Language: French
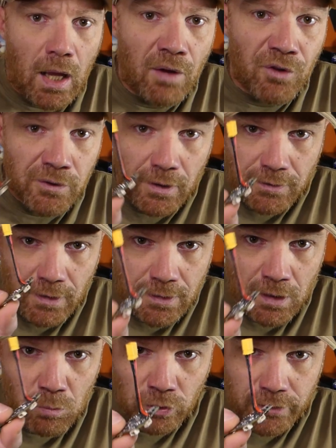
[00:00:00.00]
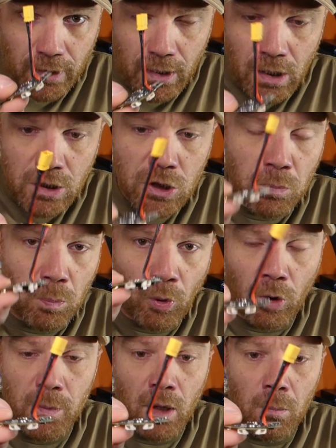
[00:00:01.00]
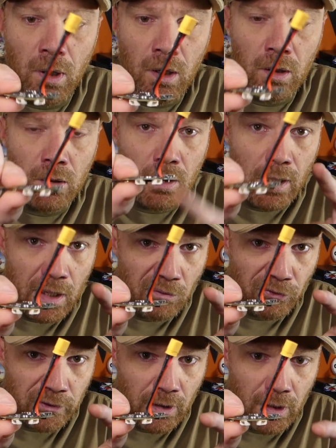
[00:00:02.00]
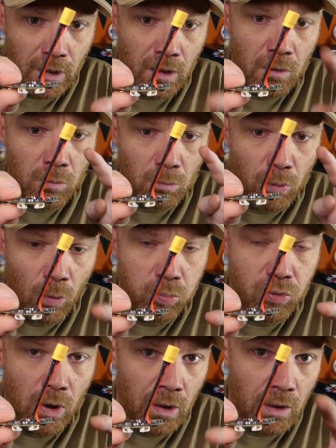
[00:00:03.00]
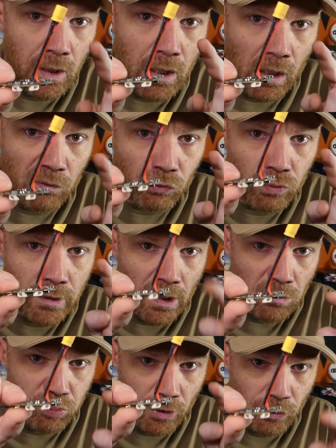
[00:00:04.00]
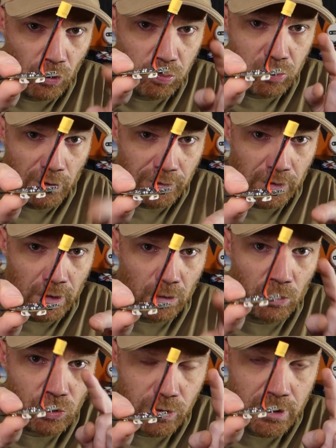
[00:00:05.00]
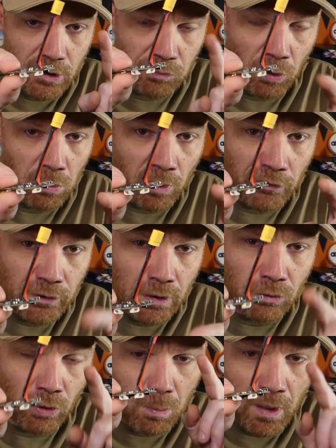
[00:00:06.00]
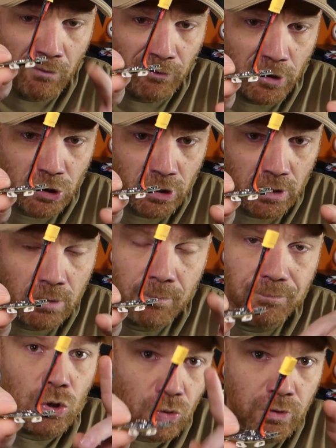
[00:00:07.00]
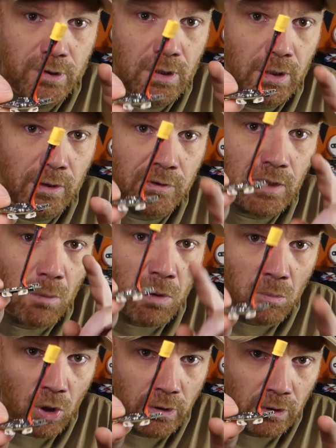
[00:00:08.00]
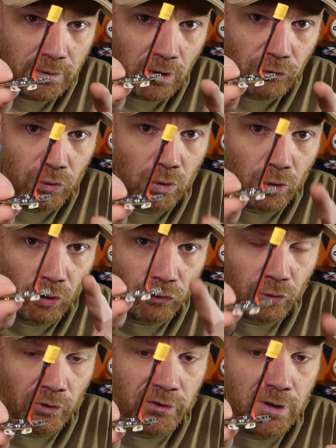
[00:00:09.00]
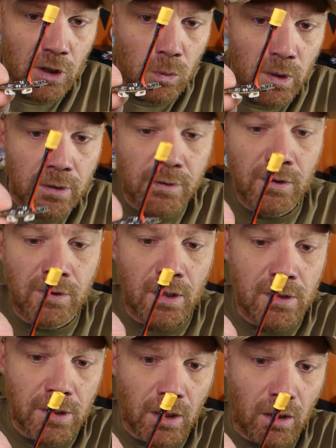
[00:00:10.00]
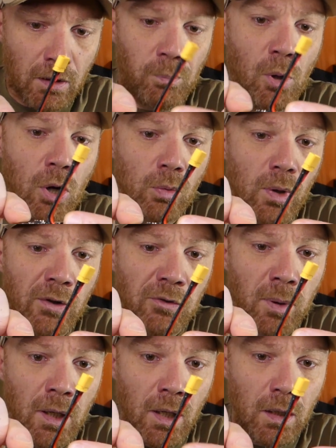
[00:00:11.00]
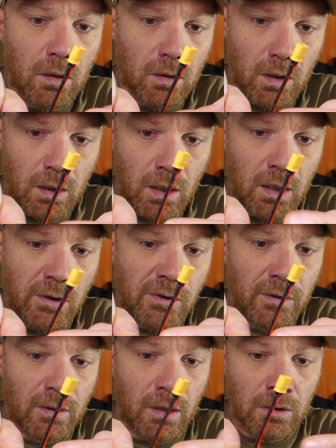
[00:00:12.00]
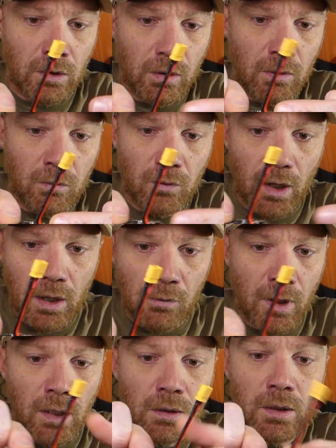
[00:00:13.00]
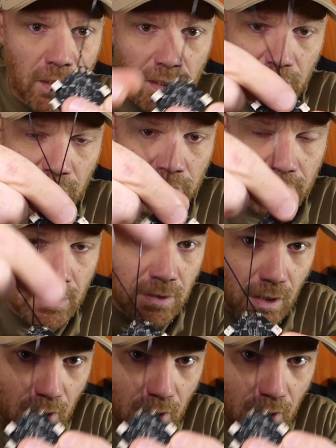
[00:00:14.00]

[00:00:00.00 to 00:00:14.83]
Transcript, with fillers: Avant d'attaquer le montage, premièrement, l'AFC, bon point, elle arrive sous 4.2.5 que j'utilise pour mon preset, donc on à pas flasher. J'utilise la même orientation que sur le cine 8, c'est-à-dire port USB et XT30 vers l'avant et les antennes